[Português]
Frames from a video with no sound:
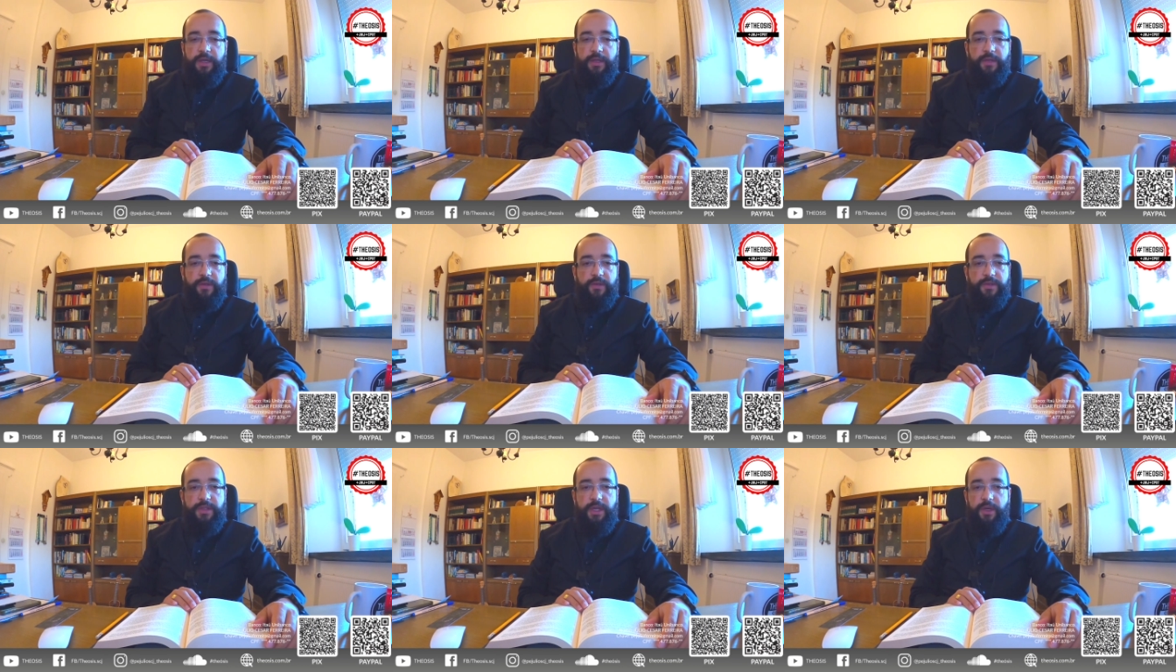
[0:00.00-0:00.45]

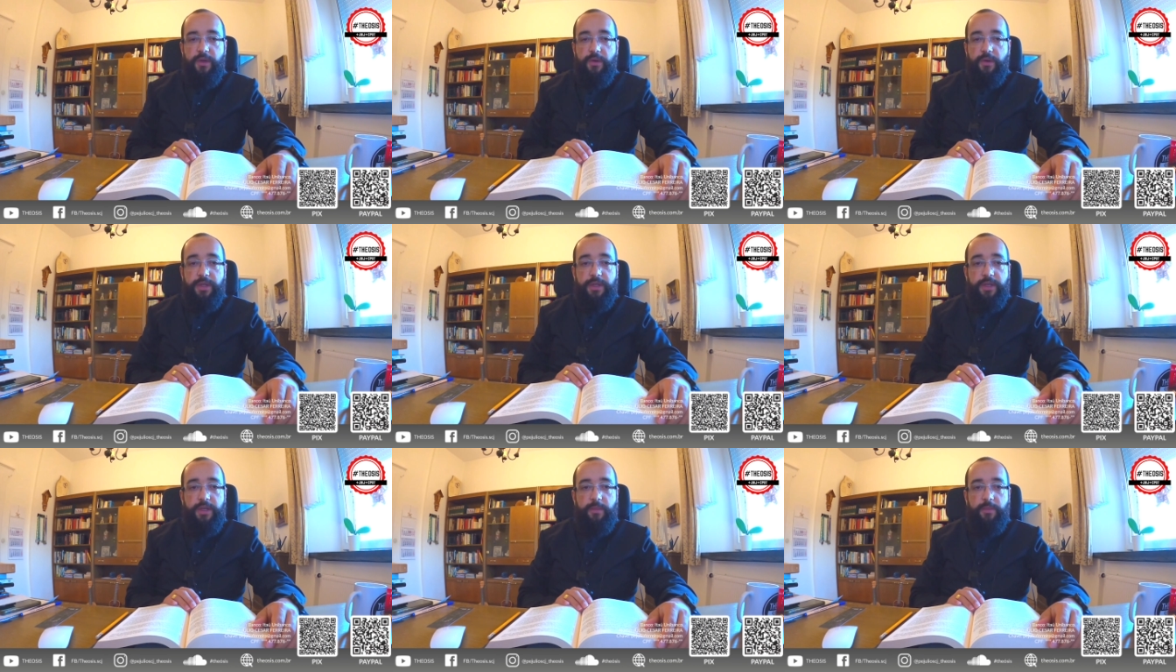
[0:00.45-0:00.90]
que o Senhor
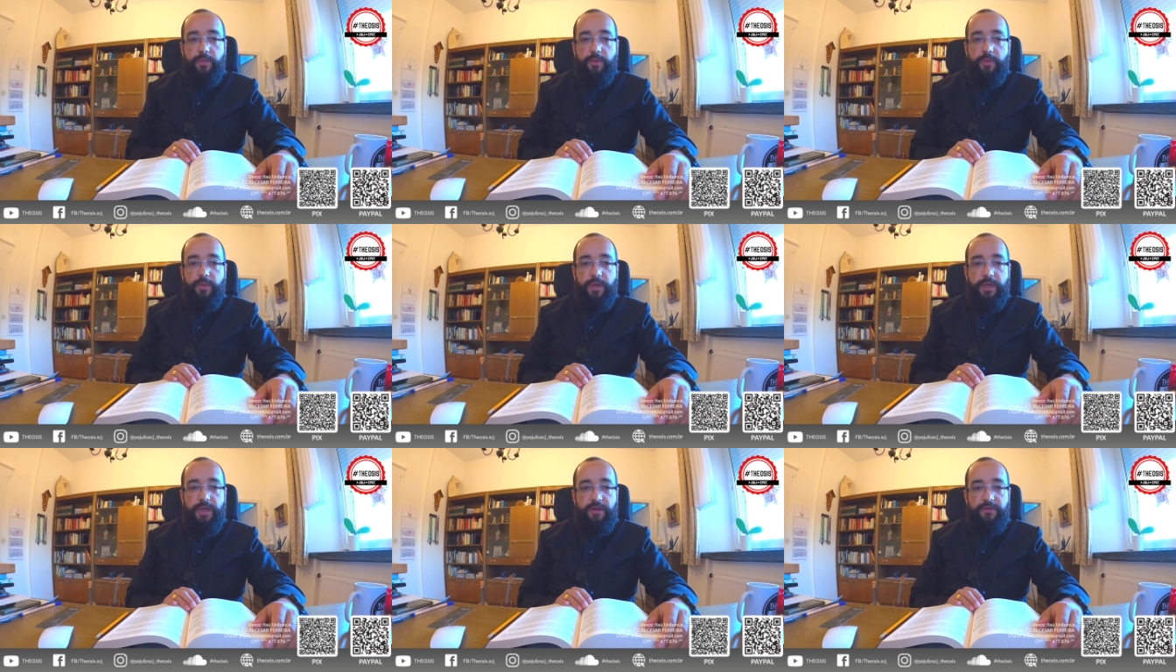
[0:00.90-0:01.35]

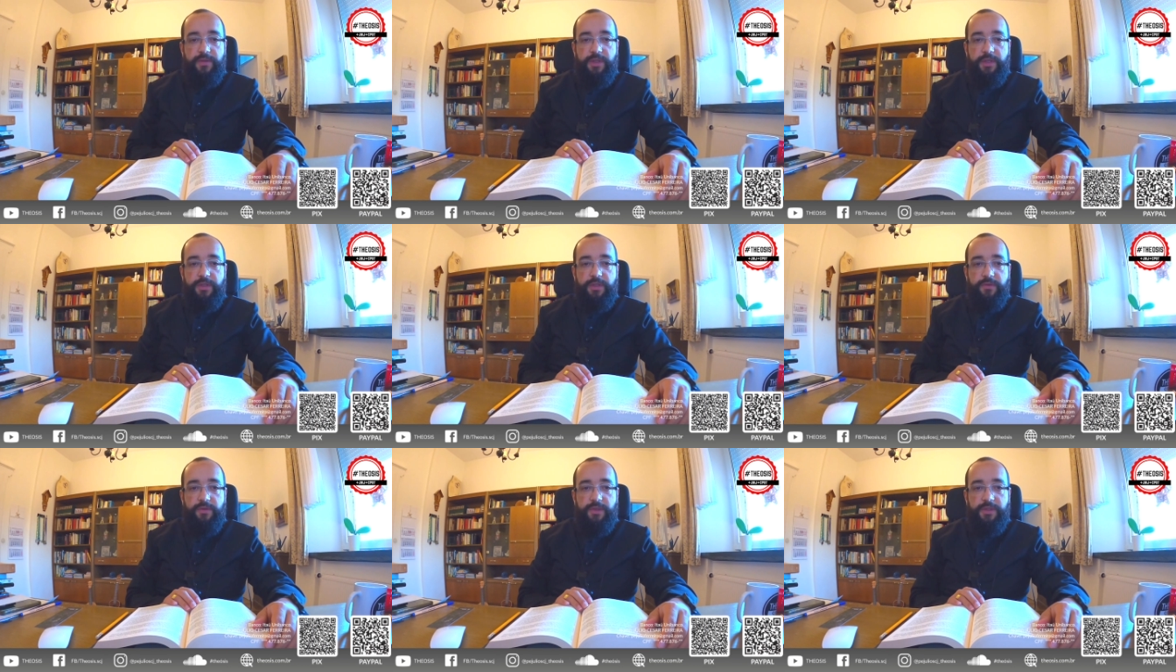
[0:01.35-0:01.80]
retribua na vida
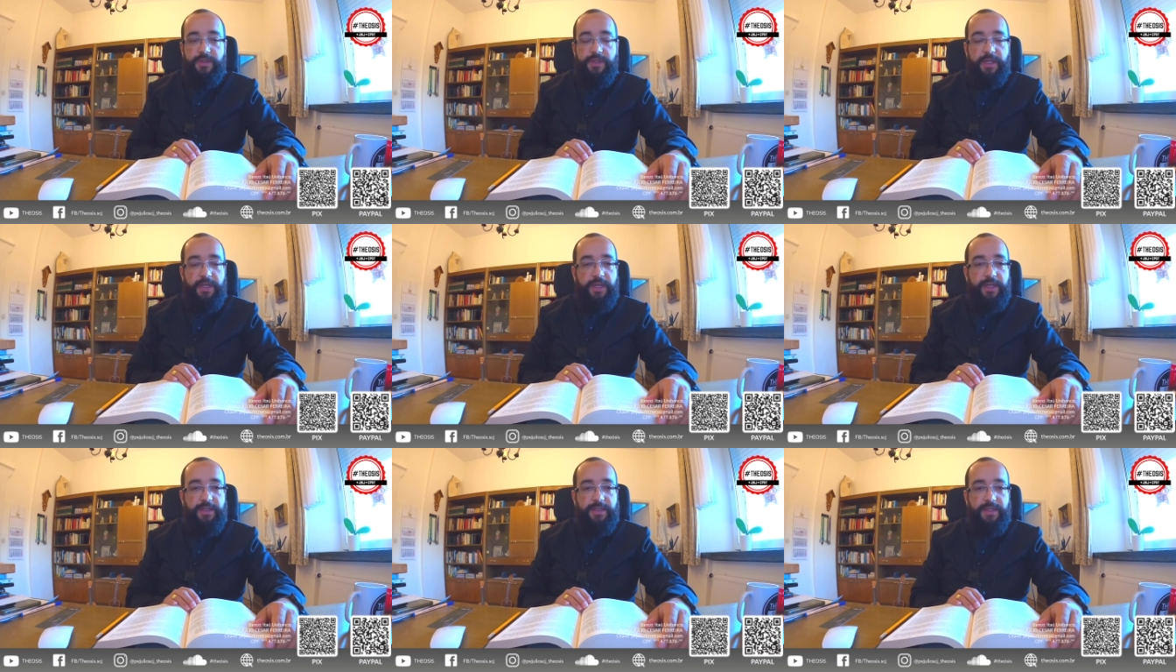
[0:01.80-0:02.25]
de
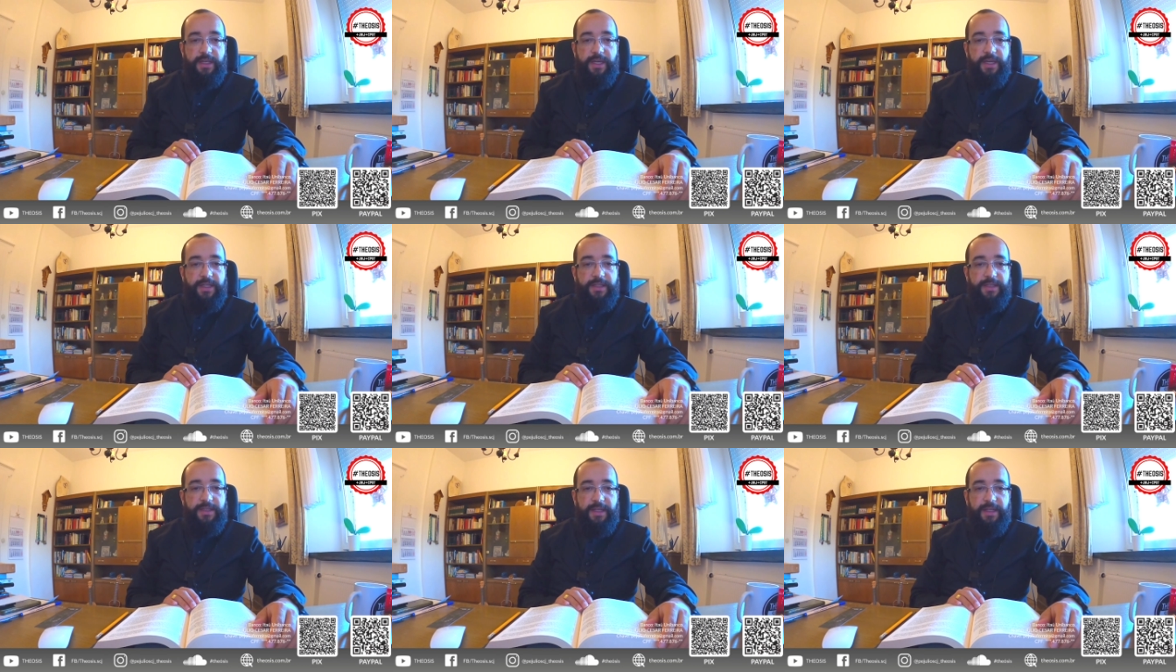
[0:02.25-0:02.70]
vocês aqui
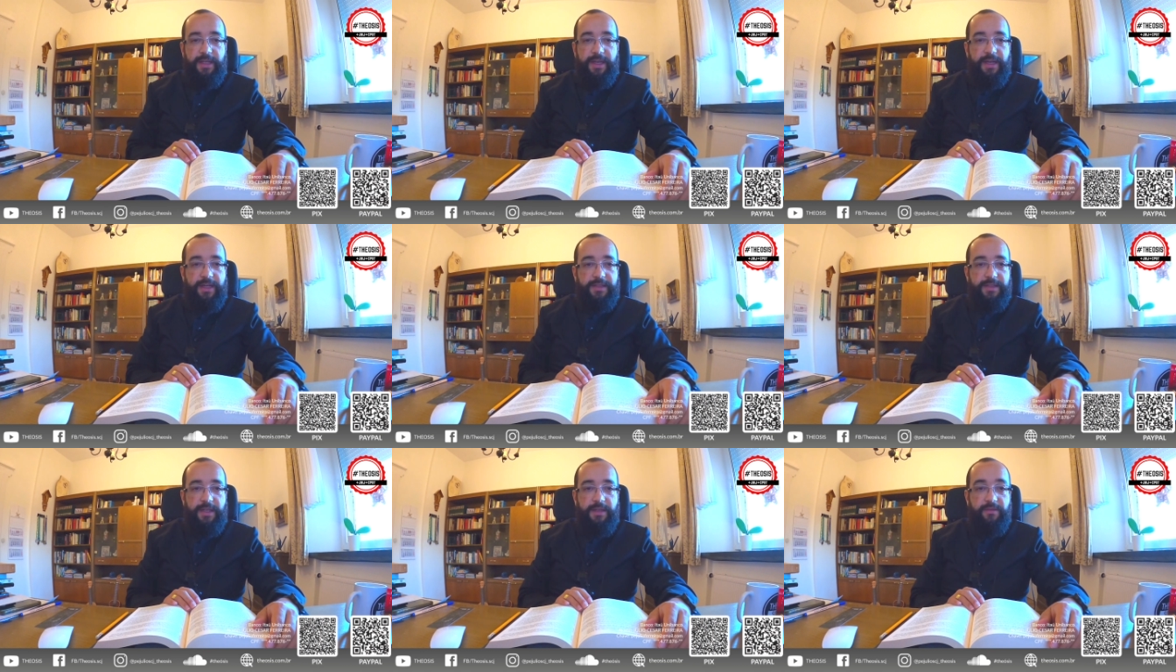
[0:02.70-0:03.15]
nessa
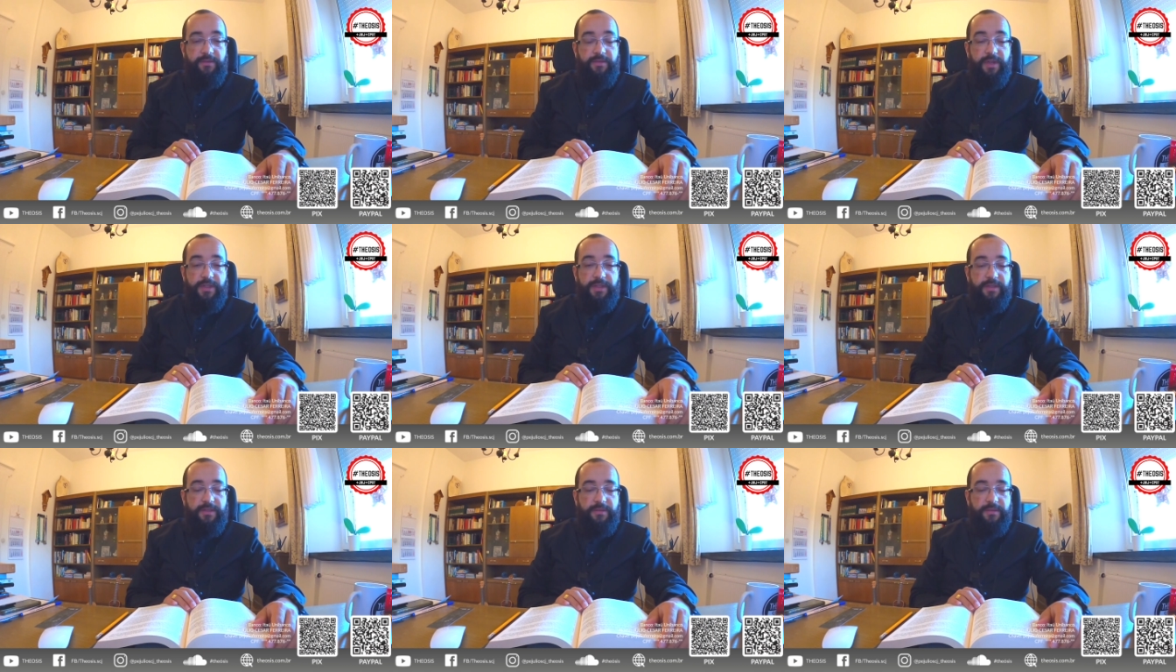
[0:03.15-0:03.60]
terra cem
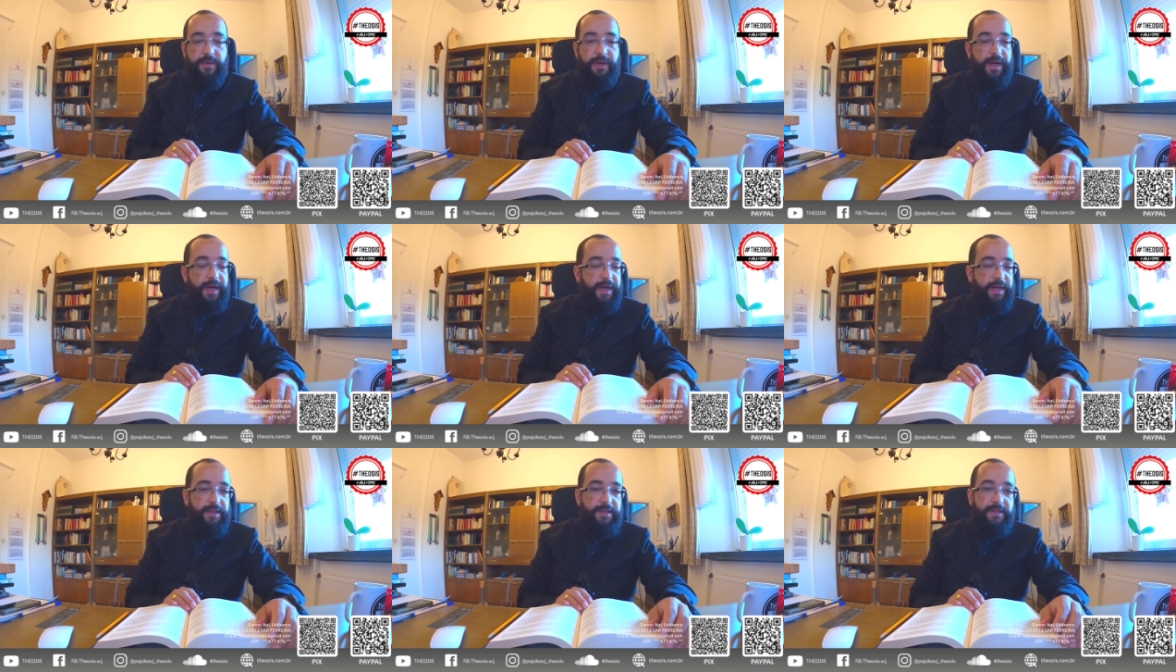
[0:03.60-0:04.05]
vezes
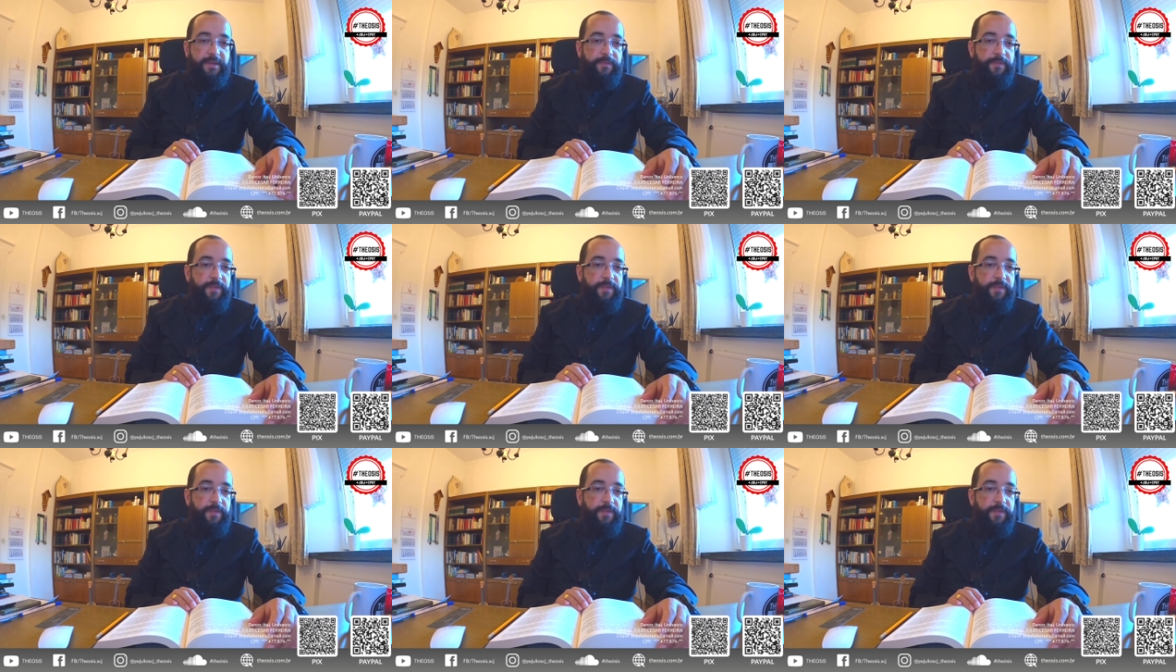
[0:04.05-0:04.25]
mais